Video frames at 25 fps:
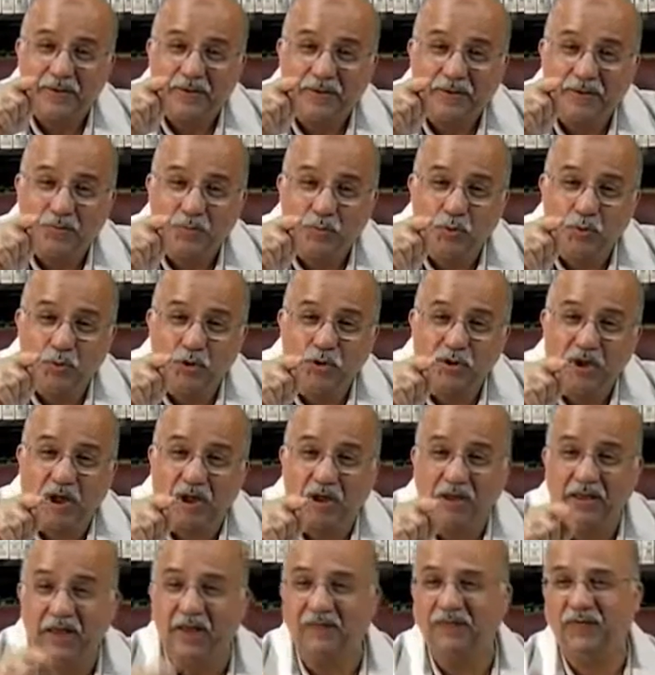
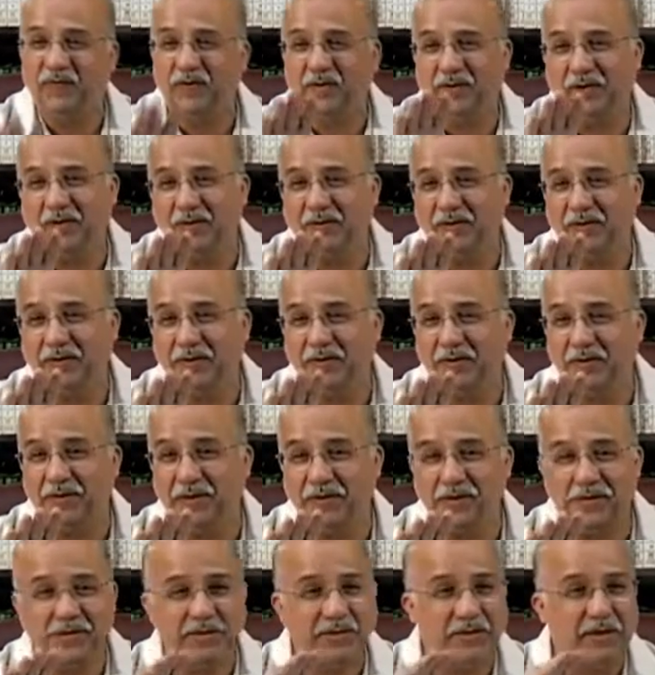müstahlef
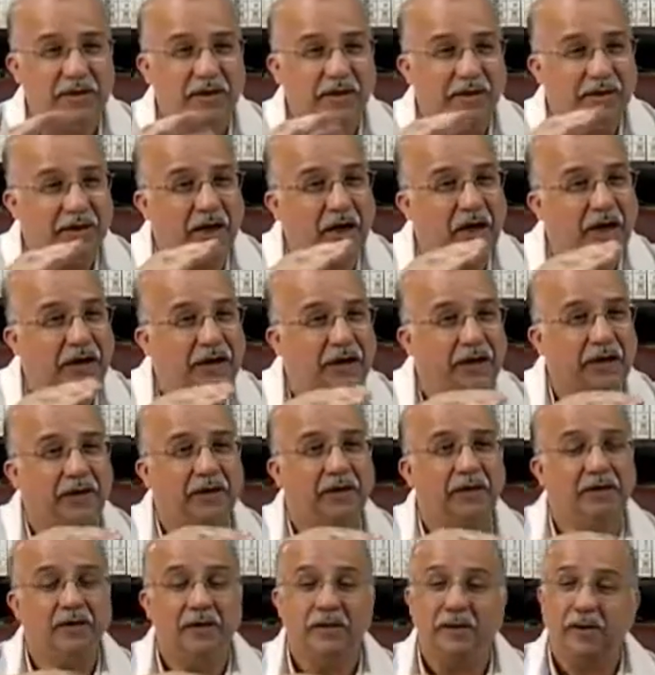kılındığınız.
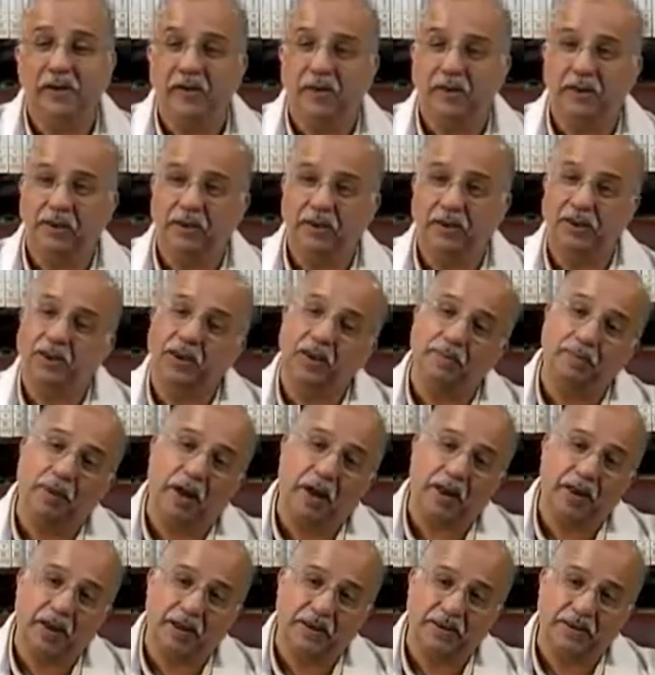Yani iki
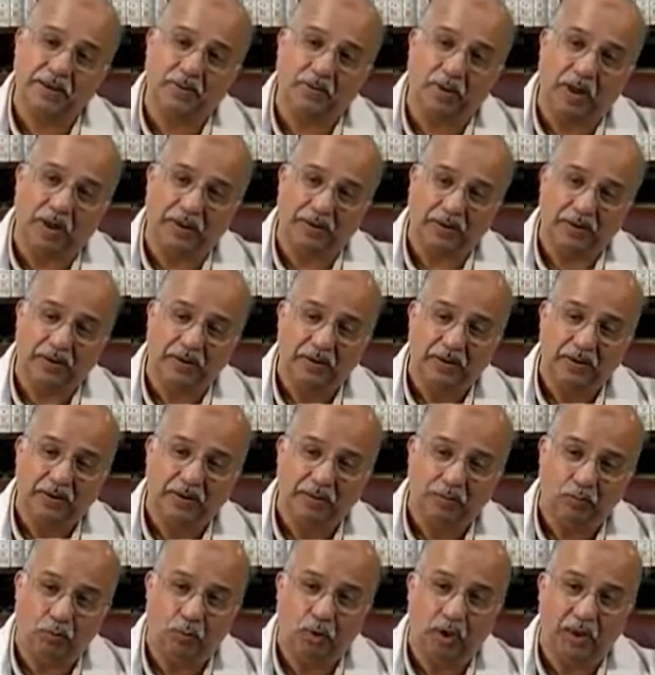manası var
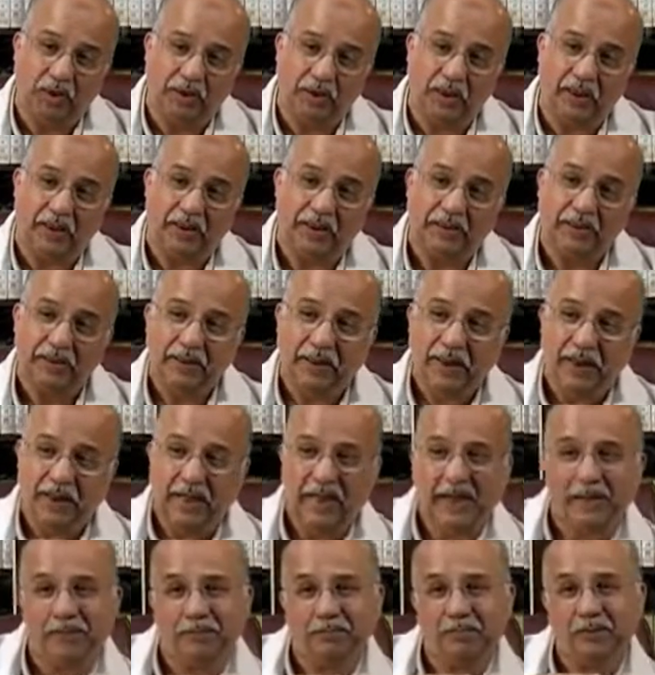burada.
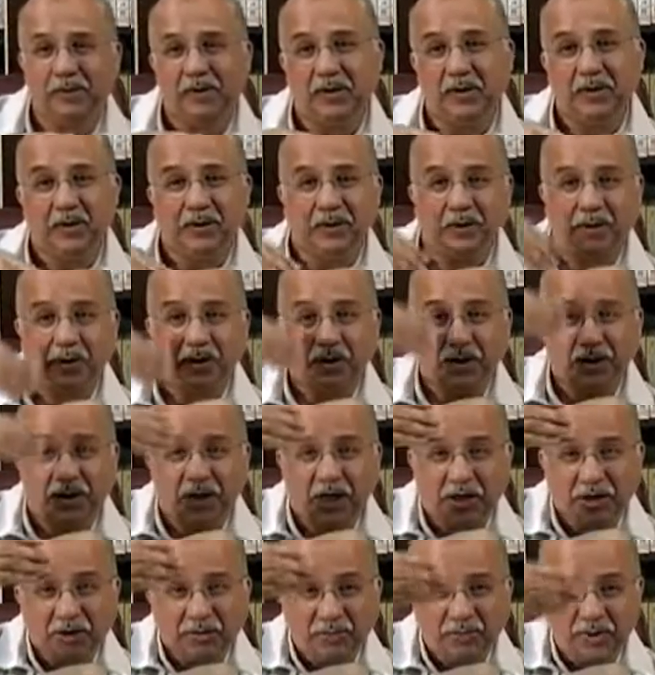Hem
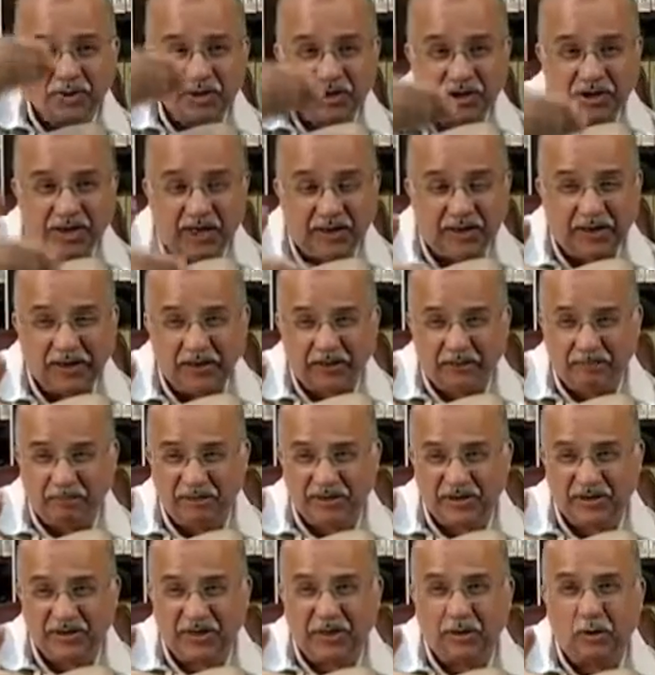geçmişlerin,
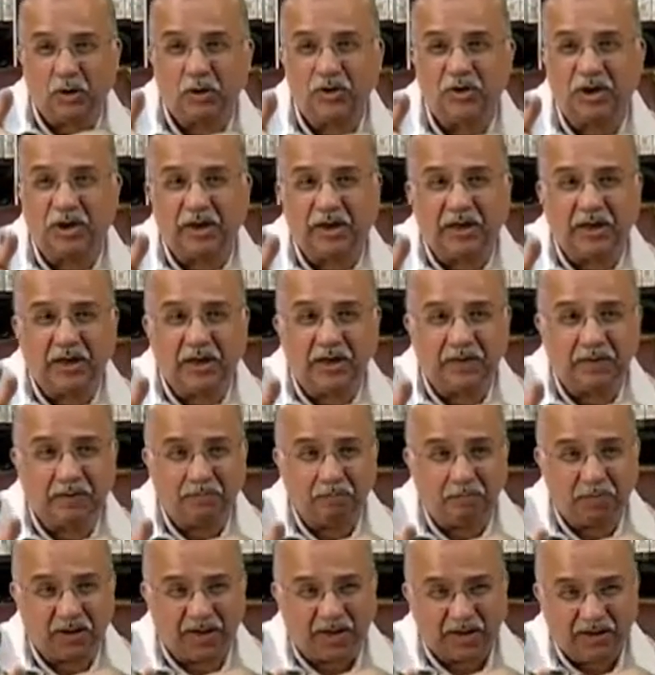bizden
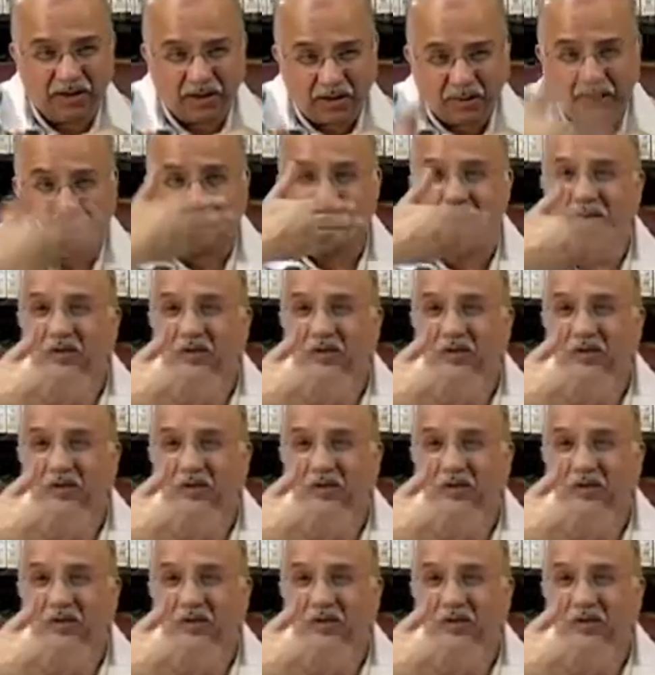öncekilerin bırakıp